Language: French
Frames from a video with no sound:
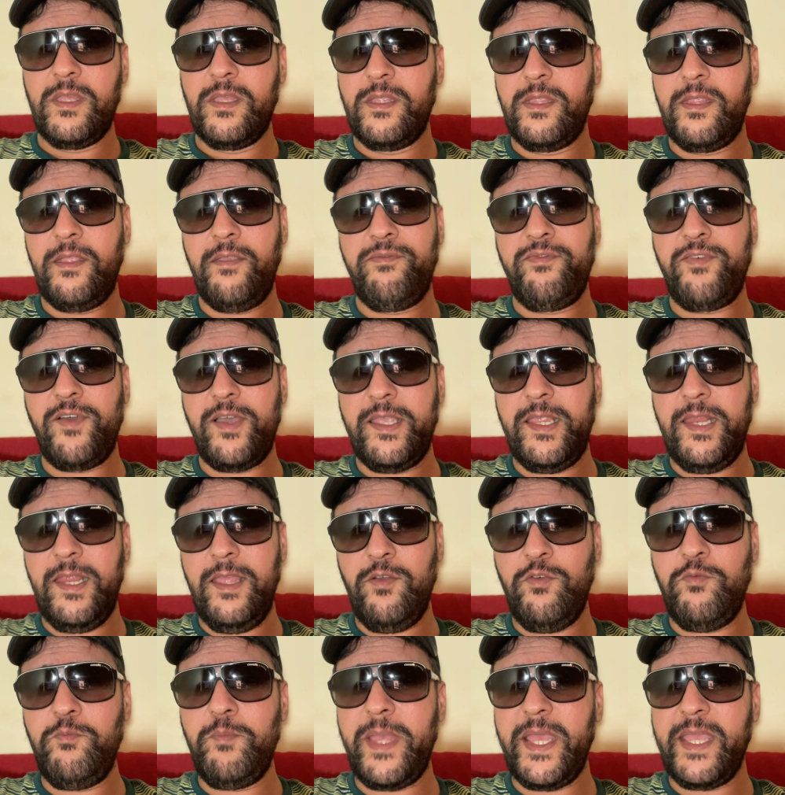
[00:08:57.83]
Des fois, il est
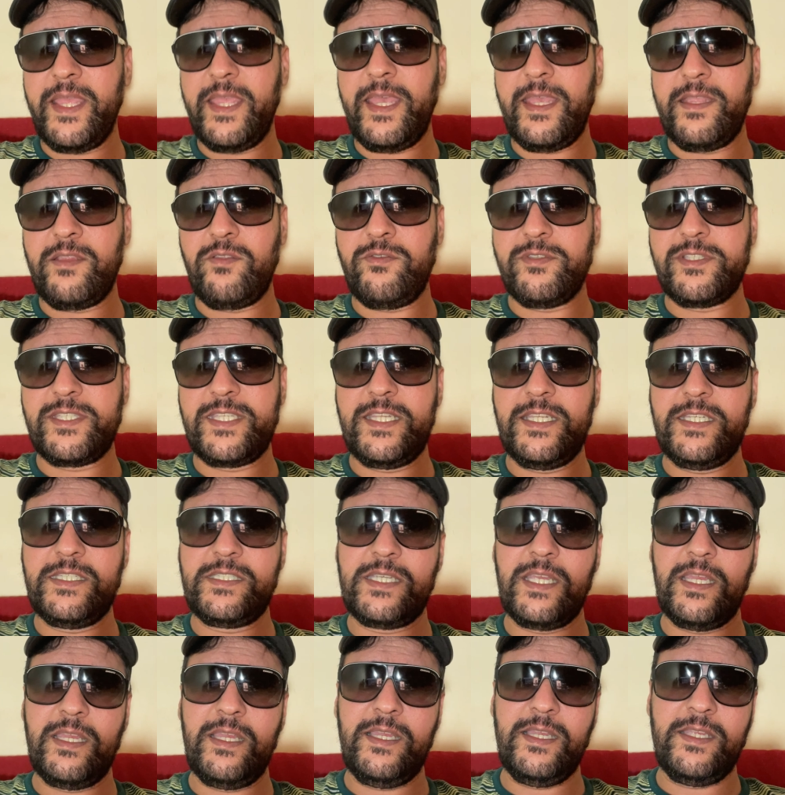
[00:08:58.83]
au Minguette aussi,
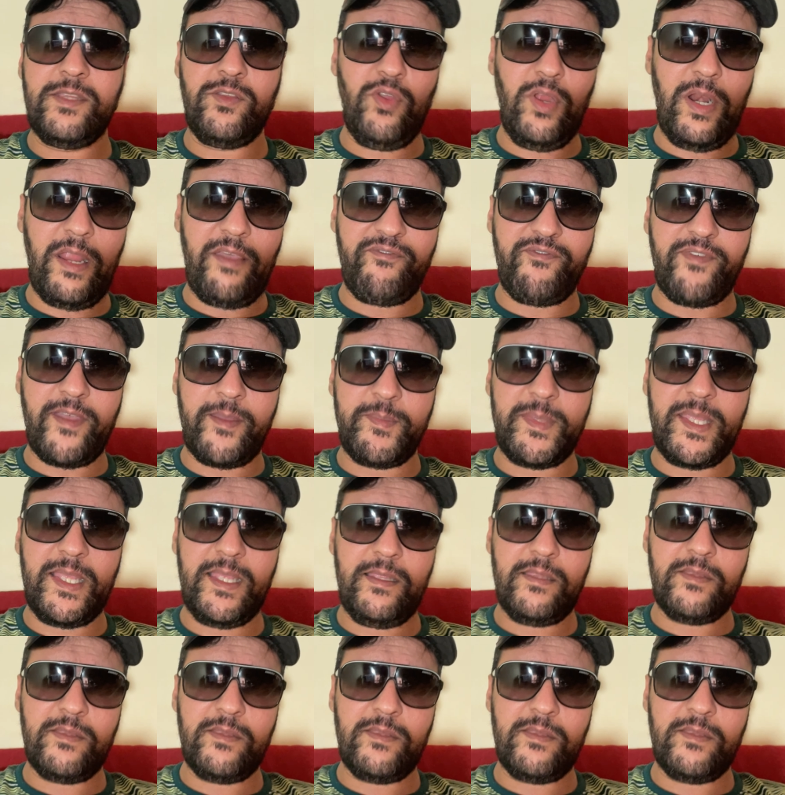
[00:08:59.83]
chez De la Famille.